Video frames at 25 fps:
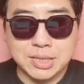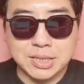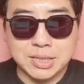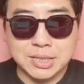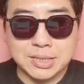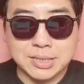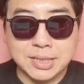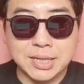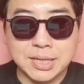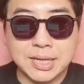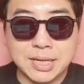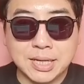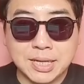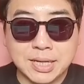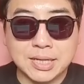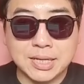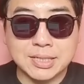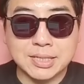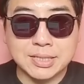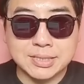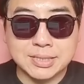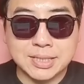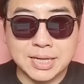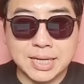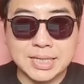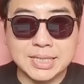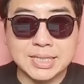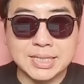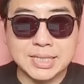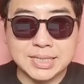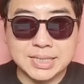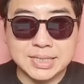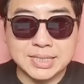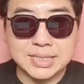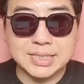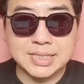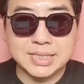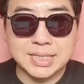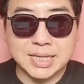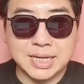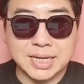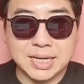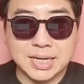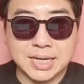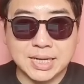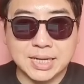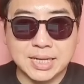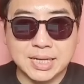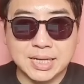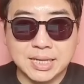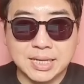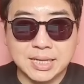그래야 그 사이클이 끝이 나.